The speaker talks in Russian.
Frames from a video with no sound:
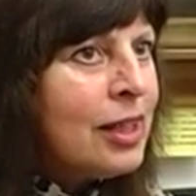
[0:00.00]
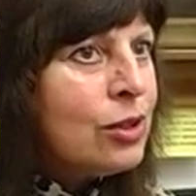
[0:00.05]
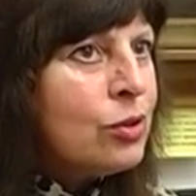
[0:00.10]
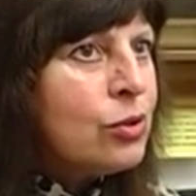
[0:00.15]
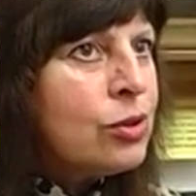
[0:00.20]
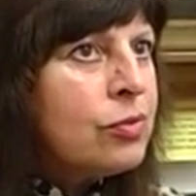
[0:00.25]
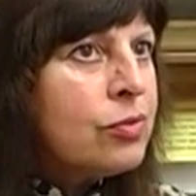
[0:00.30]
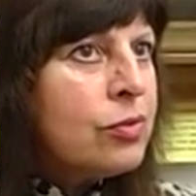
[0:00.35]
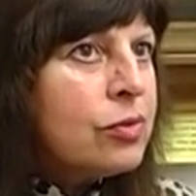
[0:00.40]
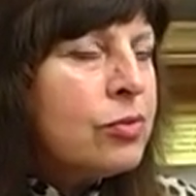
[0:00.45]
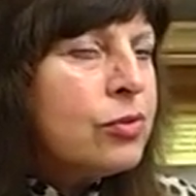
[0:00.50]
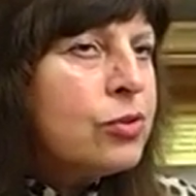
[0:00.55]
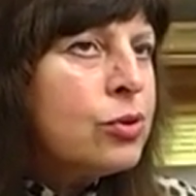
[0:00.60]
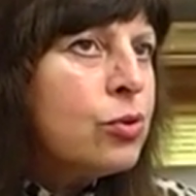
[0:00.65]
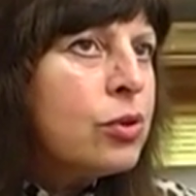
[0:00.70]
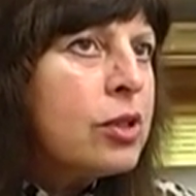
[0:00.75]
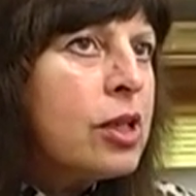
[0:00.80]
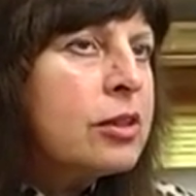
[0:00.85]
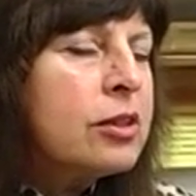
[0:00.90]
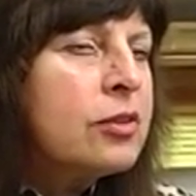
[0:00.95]
То есть
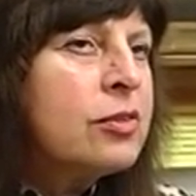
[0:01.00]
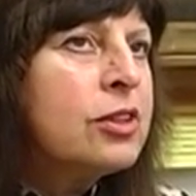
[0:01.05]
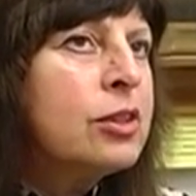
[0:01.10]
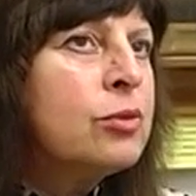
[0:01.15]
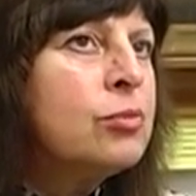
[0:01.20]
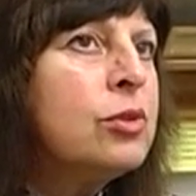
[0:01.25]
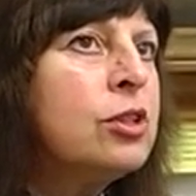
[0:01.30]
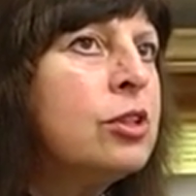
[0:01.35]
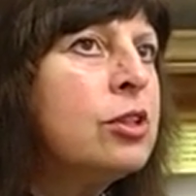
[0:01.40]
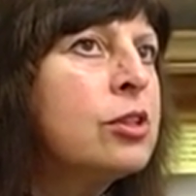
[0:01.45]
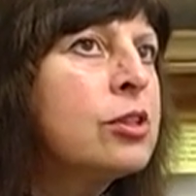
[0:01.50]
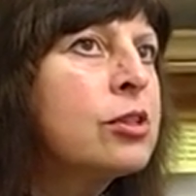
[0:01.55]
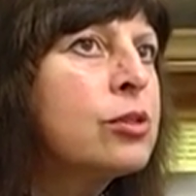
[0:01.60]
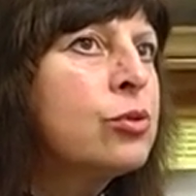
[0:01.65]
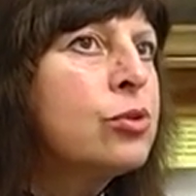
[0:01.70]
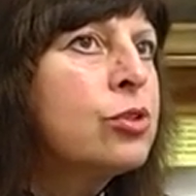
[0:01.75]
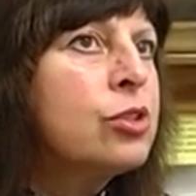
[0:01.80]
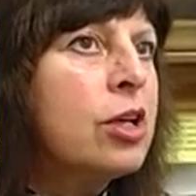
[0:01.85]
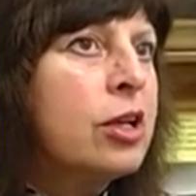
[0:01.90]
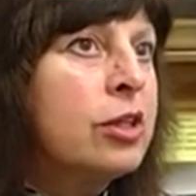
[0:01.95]
все как-то в этом мире не
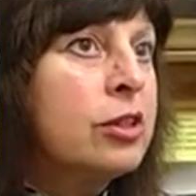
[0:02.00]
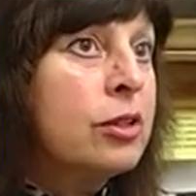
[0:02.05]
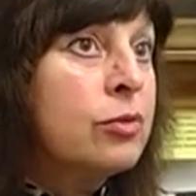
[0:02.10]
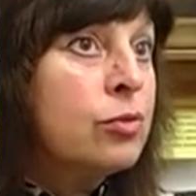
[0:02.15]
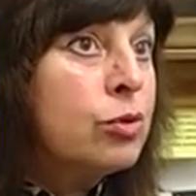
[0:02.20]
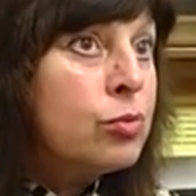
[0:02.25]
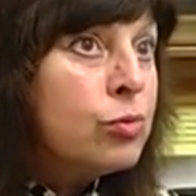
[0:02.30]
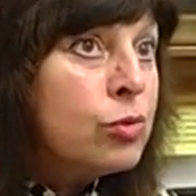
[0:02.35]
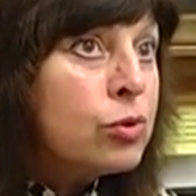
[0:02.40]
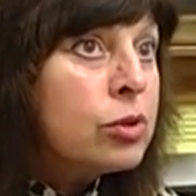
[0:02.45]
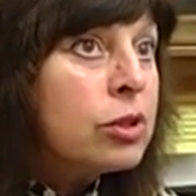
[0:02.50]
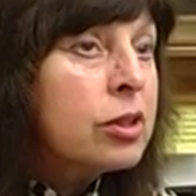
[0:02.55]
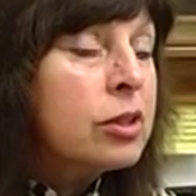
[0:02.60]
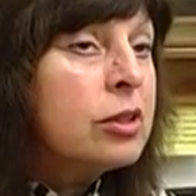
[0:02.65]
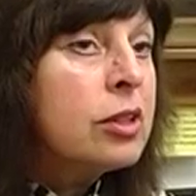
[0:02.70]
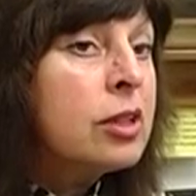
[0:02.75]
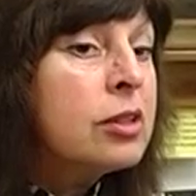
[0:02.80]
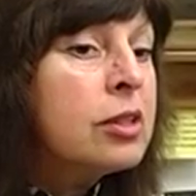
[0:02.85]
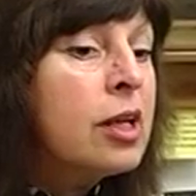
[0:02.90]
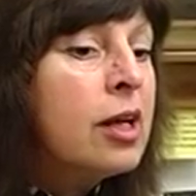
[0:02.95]
случайно. И вот музыка
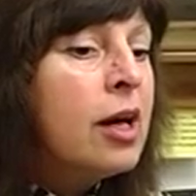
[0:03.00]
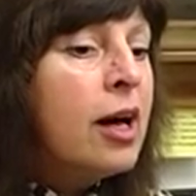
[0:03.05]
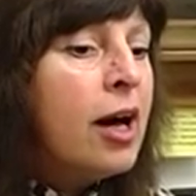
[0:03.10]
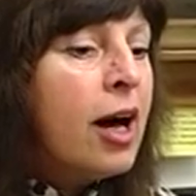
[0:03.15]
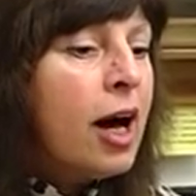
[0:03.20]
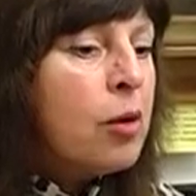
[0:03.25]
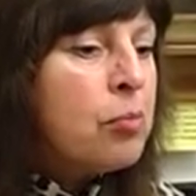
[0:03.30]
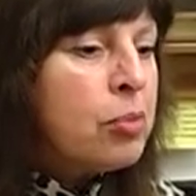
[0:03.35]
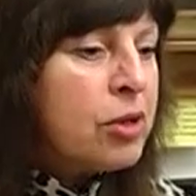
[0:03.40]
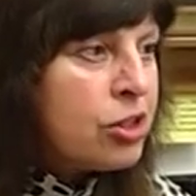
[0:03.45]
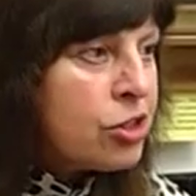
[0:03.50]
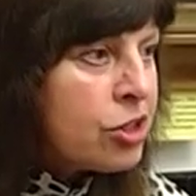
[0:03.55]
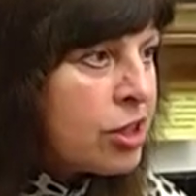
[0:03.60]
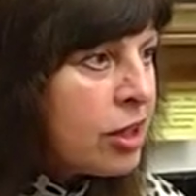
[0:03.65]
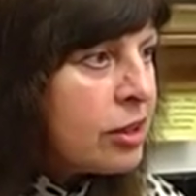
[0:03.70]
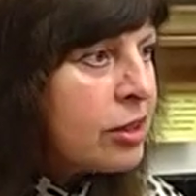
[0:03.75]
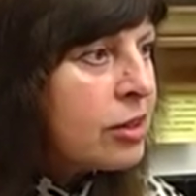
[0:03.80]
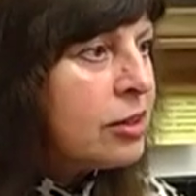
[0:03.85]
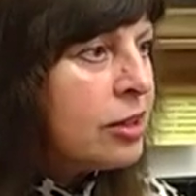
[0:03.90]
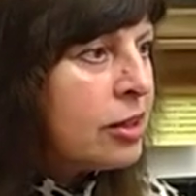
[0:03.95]
нас
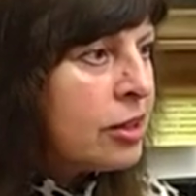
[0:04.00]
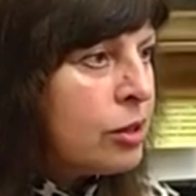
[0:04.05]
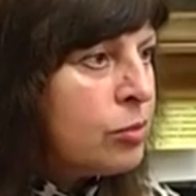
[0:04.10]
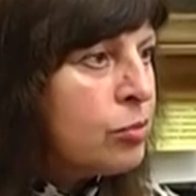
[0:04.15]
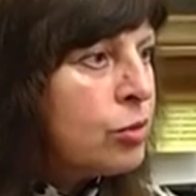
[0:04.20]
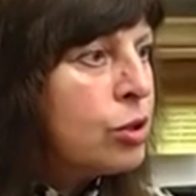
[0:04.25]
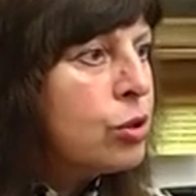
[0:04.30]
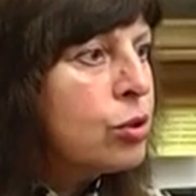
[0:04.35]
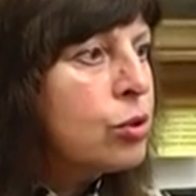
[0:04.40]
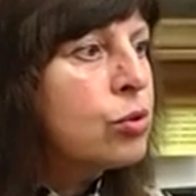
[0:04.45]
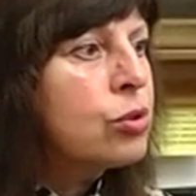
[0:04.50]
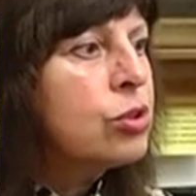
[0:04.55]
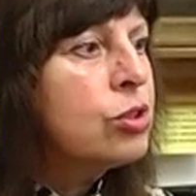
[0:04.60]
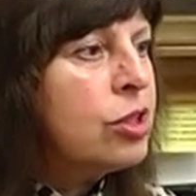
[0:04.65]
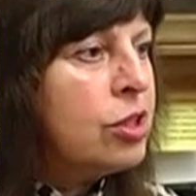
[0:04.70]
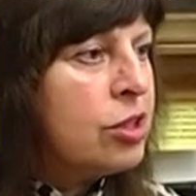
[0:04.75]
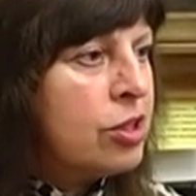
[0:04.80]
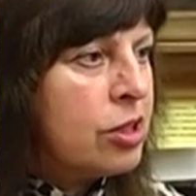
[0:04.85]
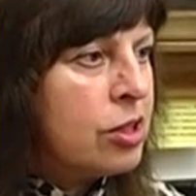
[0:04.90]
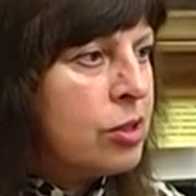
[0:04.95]
обращает к таким
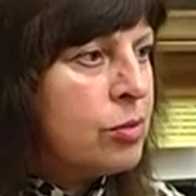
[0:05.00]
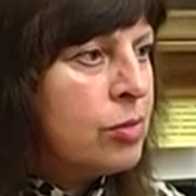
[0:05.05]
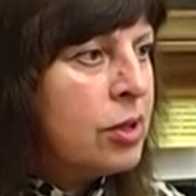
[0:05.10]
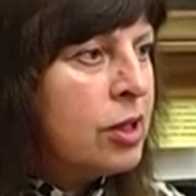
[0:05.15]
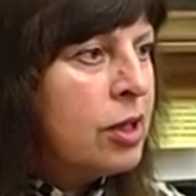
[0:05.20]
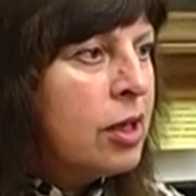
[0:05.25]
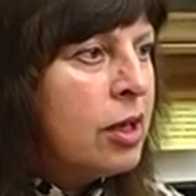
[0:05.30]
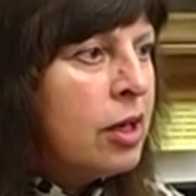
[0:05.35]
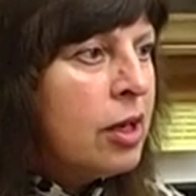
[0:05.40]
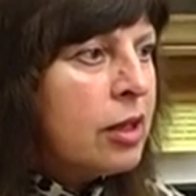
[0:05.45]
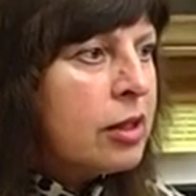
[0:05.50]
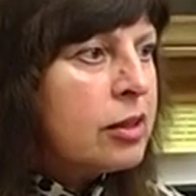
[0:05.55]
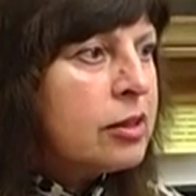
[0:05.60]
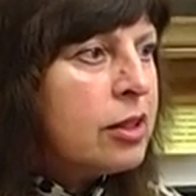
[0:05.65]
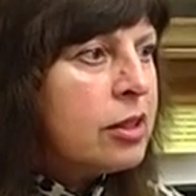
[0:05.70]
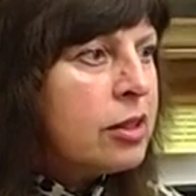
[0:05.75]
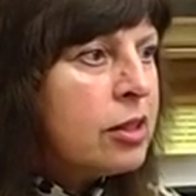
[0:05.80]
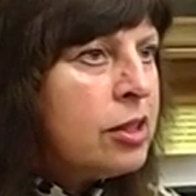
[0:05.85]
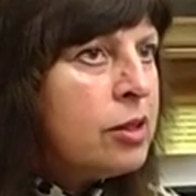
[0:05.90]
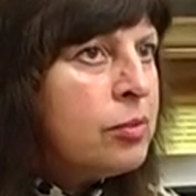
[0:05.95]
рассуждениям, к
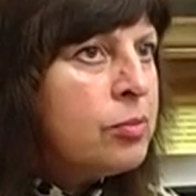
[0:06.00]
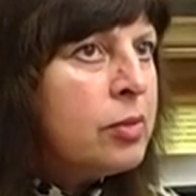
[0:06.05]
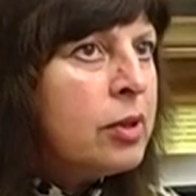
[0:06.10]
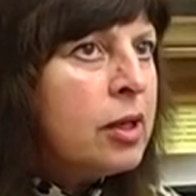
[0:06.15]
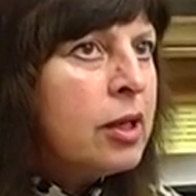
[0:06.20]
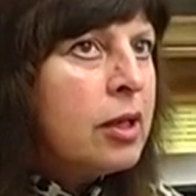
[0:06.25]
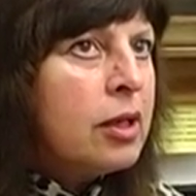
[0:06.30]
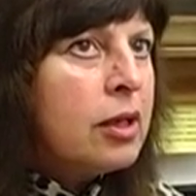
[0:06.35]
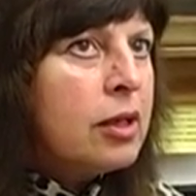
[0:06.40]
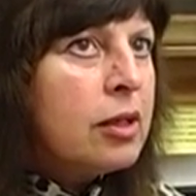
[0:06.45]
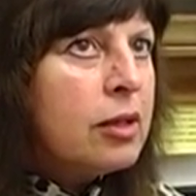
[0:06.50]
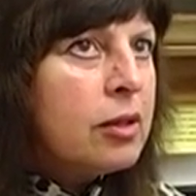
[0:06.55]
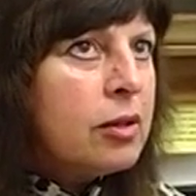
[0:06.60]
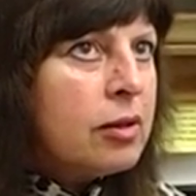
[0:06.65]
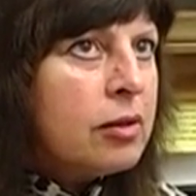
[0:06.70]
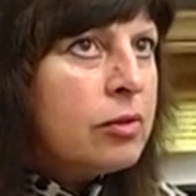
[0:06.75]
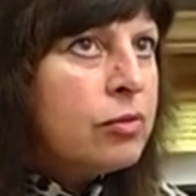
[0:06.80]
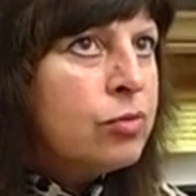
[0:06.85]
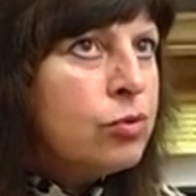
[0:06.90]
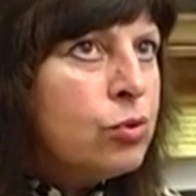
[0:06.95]
таким
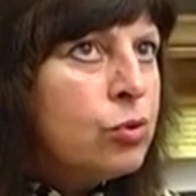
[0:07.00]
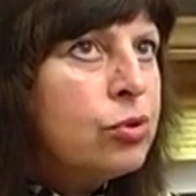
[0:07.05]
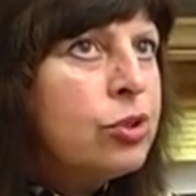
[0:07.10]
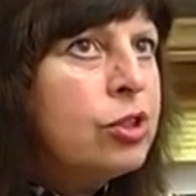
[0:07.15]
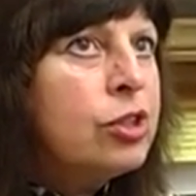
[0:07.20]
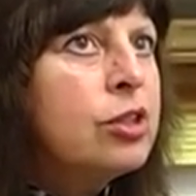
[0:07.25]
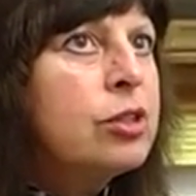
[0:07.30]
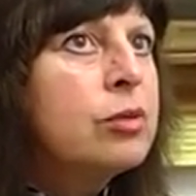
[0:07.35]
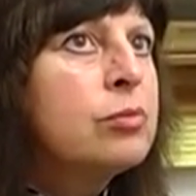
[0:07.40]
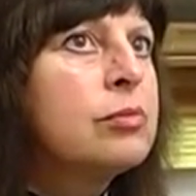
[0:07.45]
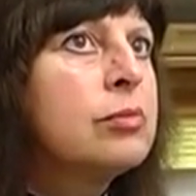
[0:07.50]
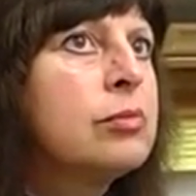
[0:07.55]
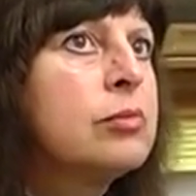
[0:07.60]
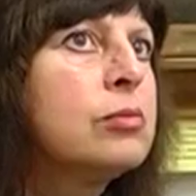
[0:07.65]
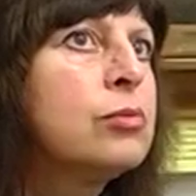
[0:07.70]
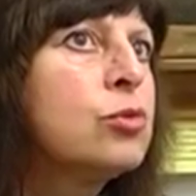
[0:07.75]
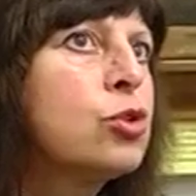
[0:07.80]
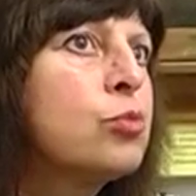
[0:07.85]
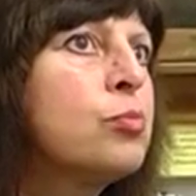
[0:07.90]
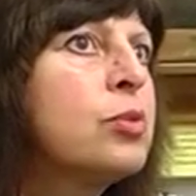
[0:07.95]
э, внутренним,
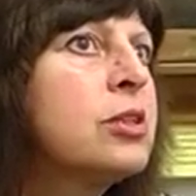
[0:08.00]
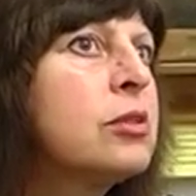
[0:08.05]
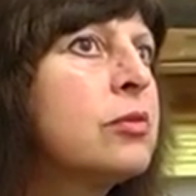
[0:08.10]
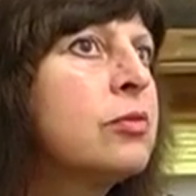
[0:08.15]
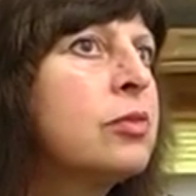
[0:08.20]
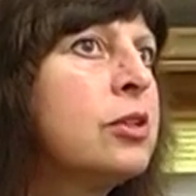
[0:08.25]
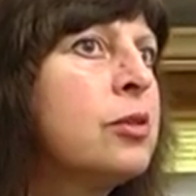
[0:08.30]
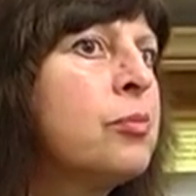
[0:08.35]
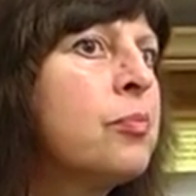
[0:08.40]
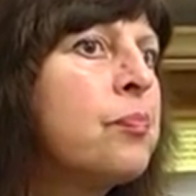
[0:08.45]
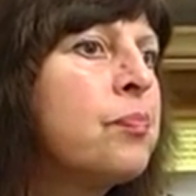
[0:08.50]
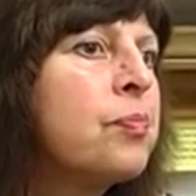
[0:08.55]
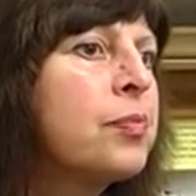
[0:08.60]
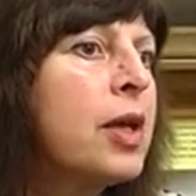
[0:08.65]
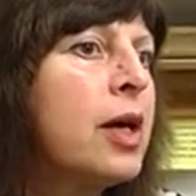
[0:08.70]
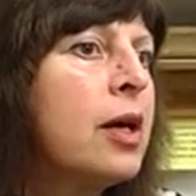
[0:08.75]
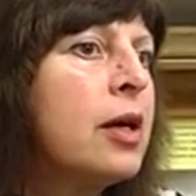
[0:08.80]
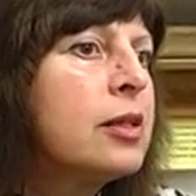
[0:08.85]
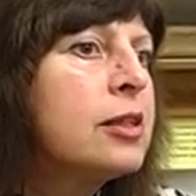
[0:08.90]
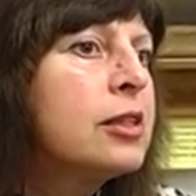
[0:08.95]
может быть, своим
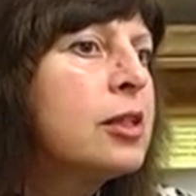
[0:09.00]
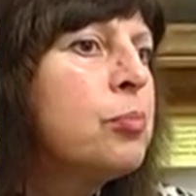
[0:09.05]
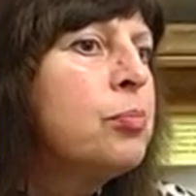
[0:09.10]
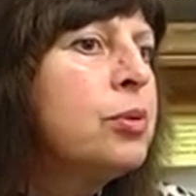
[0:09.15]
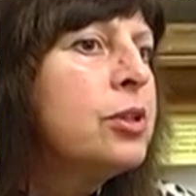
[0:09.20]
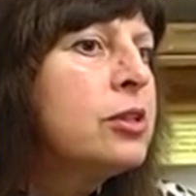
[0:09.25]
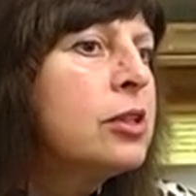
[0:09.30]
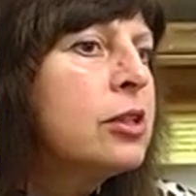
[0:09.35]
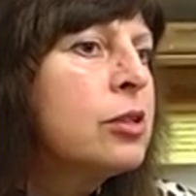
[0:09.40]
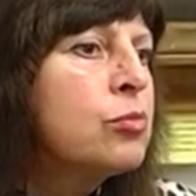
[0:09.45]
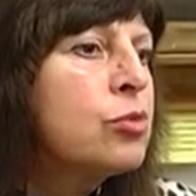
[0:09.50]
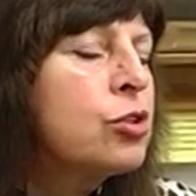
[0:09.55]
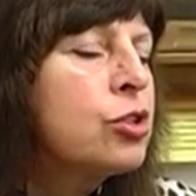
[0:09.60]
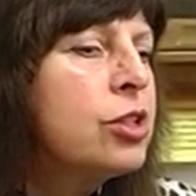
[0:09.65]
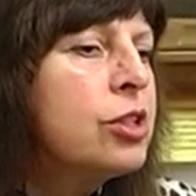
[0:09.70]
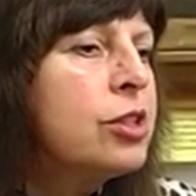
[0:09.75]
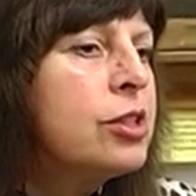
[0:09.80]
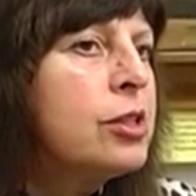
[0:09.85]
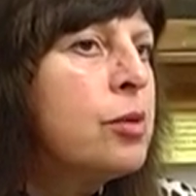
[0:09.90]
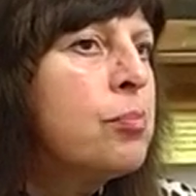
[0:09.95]
событиям
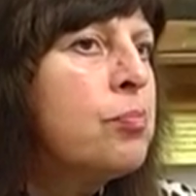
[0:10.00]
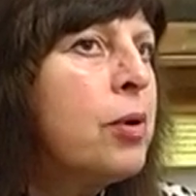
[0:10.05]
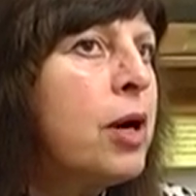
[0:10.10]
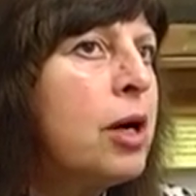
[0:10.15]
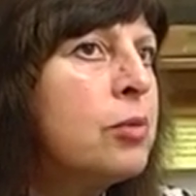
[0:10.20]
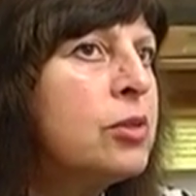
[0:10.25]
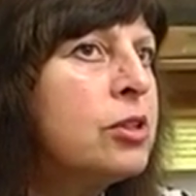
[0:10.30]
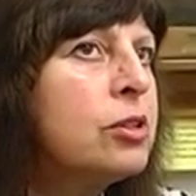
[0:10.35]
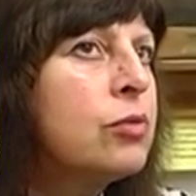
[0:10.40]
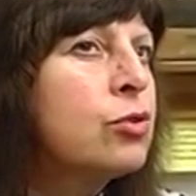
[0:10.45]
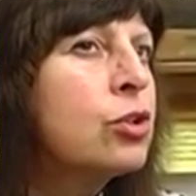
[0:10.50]
жизни, памяти.